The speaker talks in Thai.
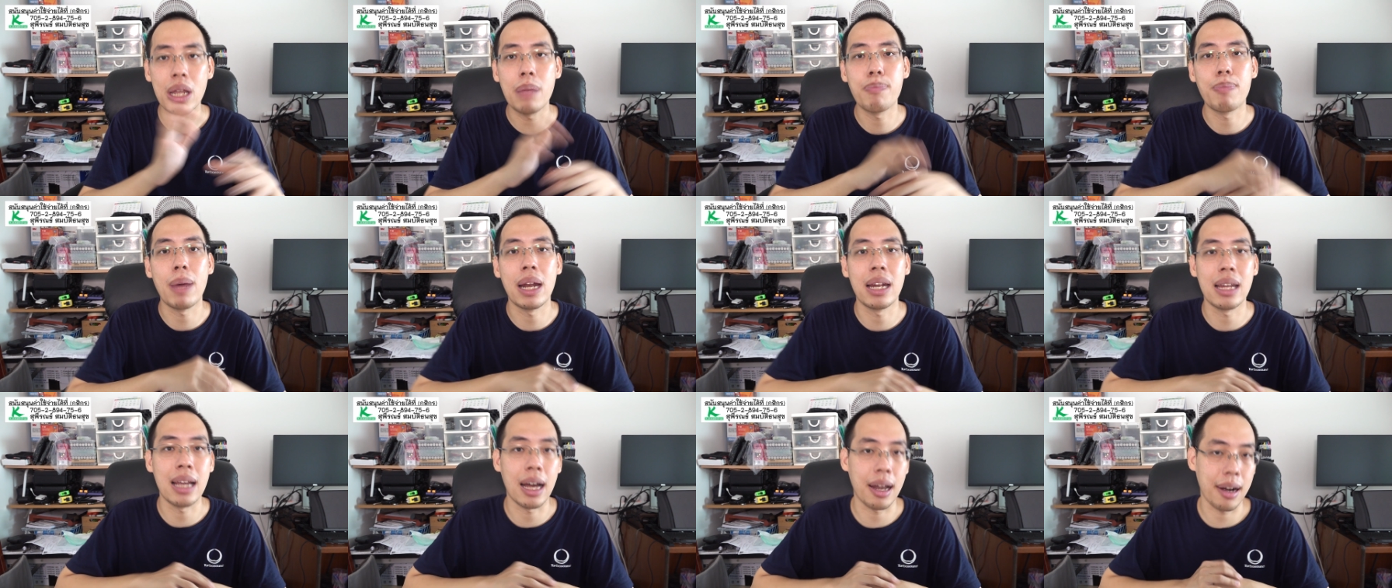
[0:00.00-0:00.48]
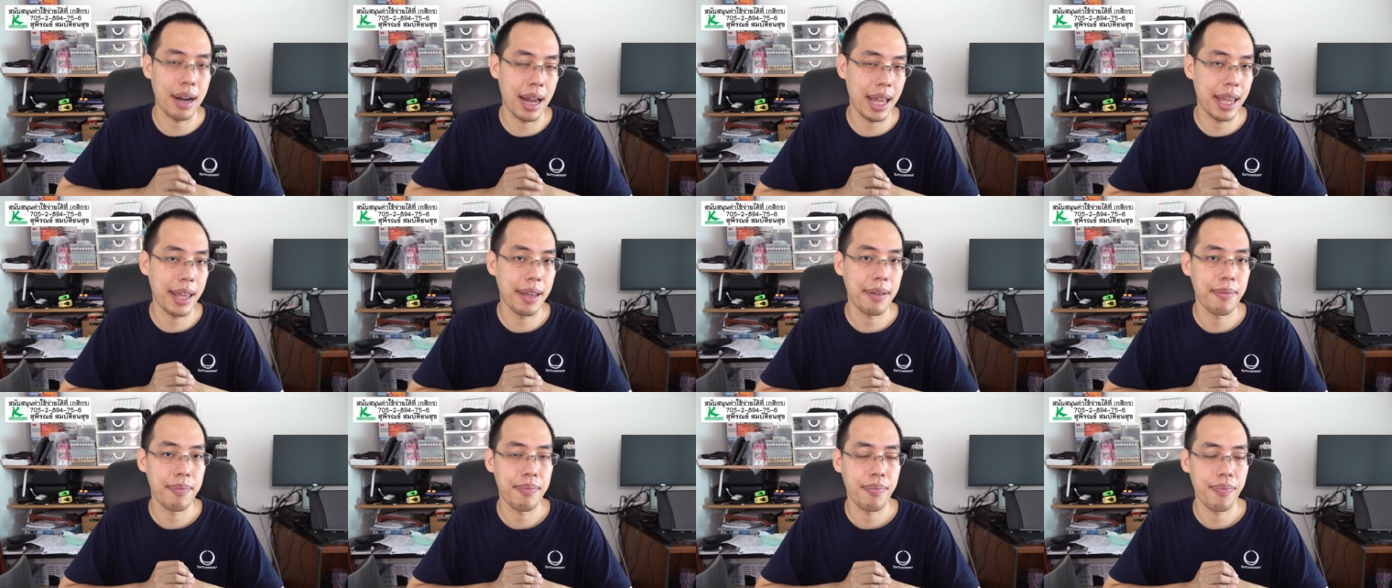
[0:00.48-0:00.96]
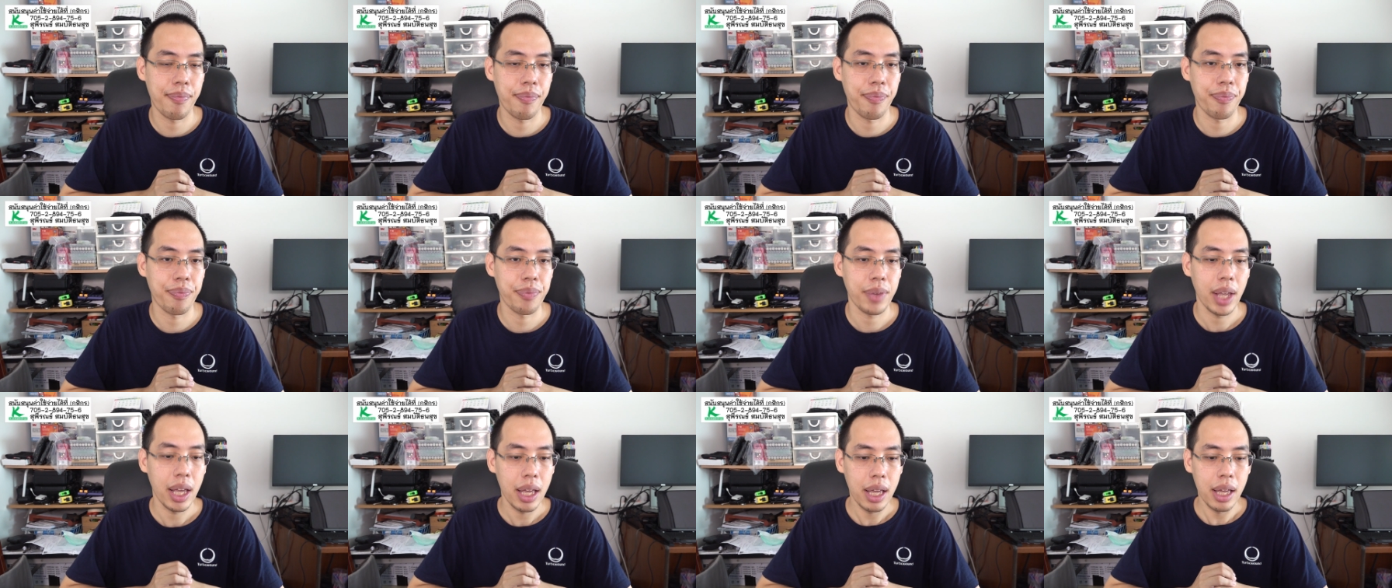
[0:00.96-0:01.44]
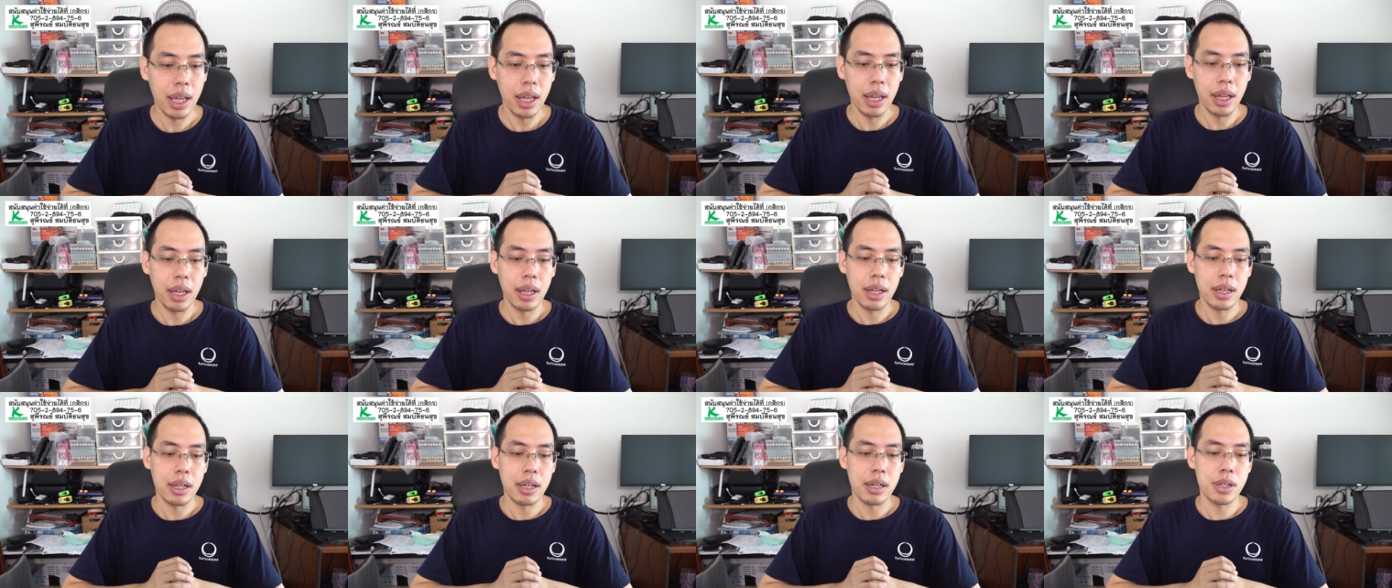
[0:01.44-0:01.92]
นี้เป็นอย่างไร
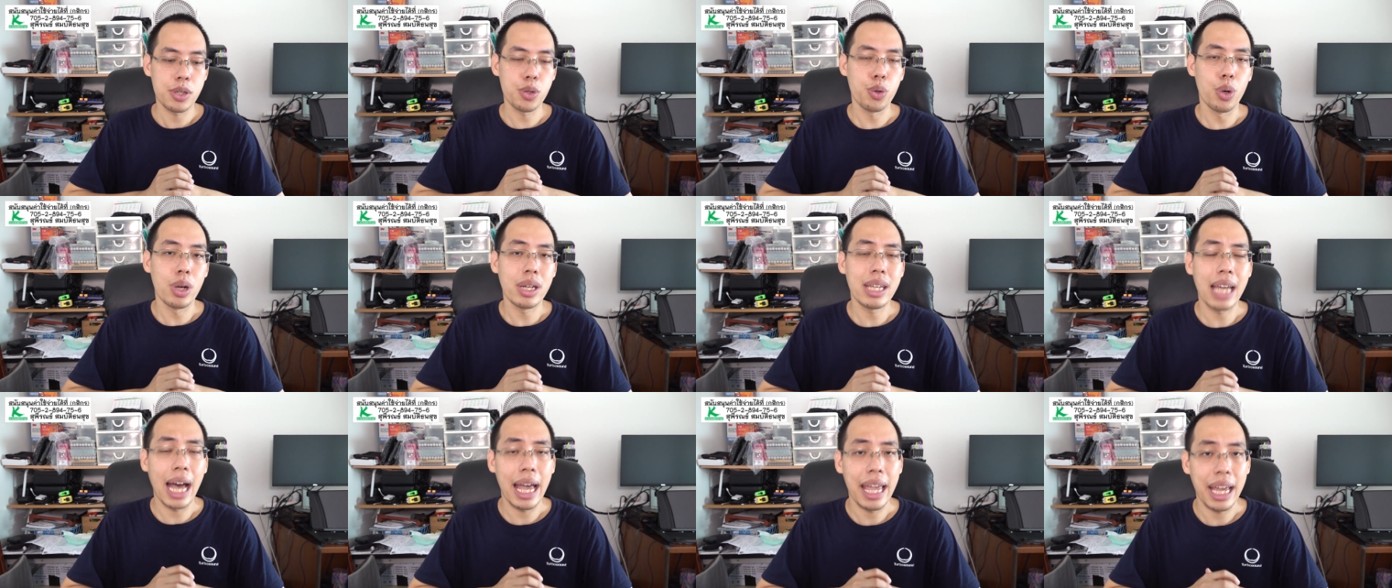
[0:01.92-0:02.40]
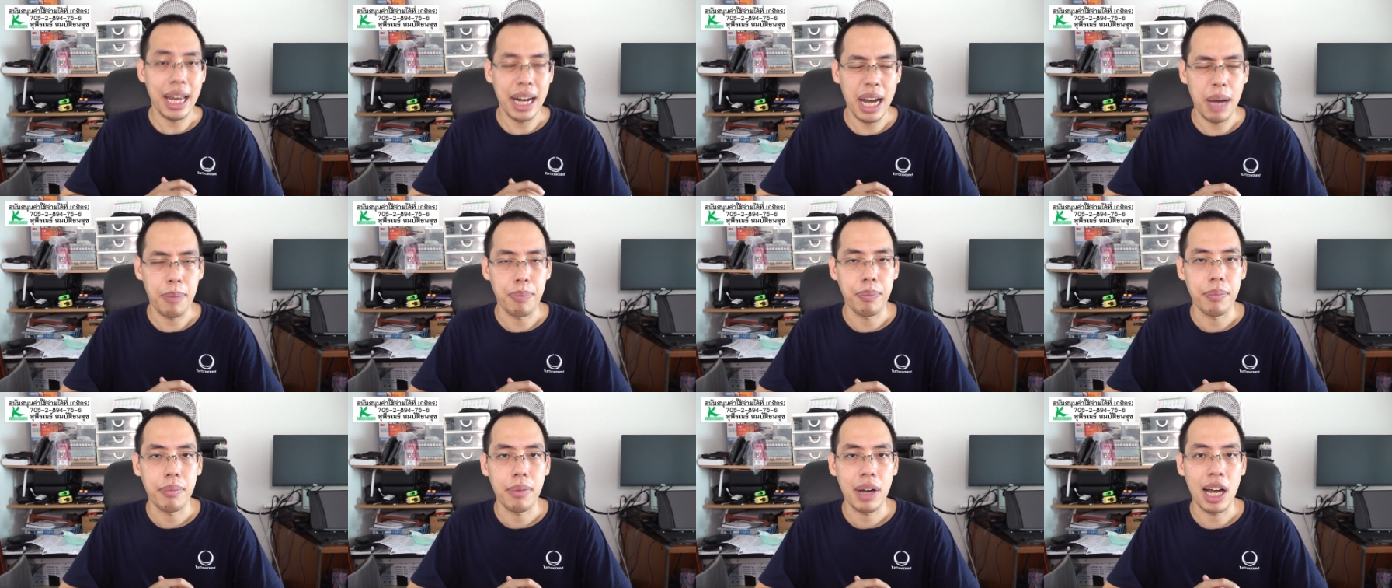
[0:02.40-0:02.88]
ส่วนใหญ่ครับ